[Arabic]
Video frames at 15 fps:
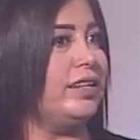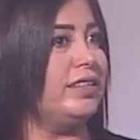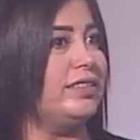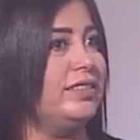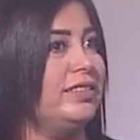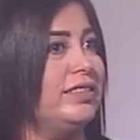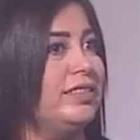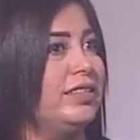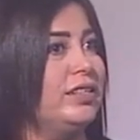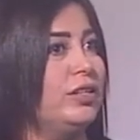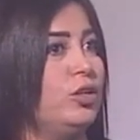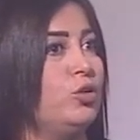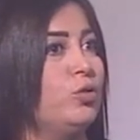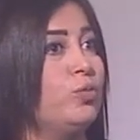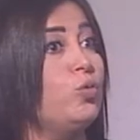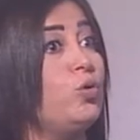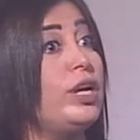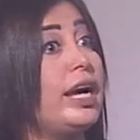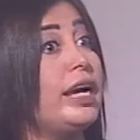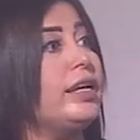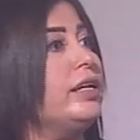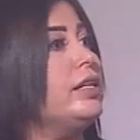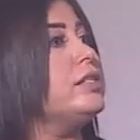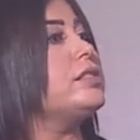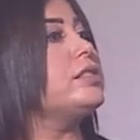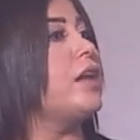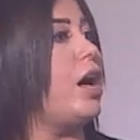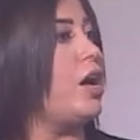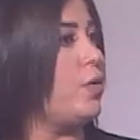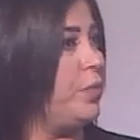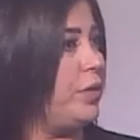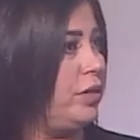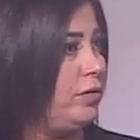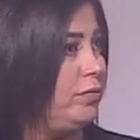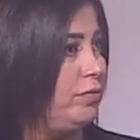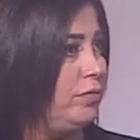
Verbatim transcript: يعني انه مو لا يعني صارمه